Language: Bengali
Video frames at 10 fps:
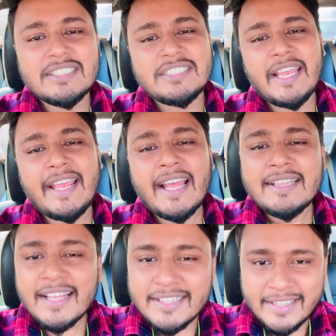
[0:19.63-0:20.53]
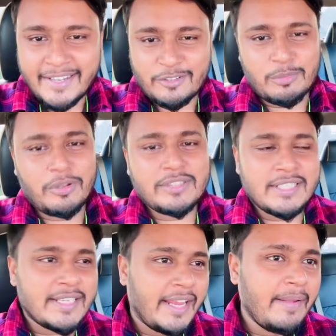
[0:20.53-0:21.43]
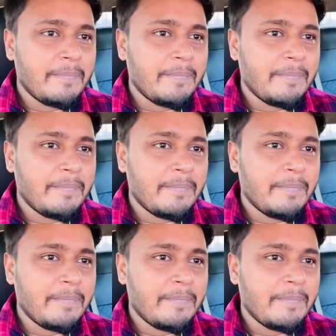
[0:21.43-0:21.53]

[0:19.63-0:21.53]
সেই জ্ঞানদাতাদের একটু বলতে চাই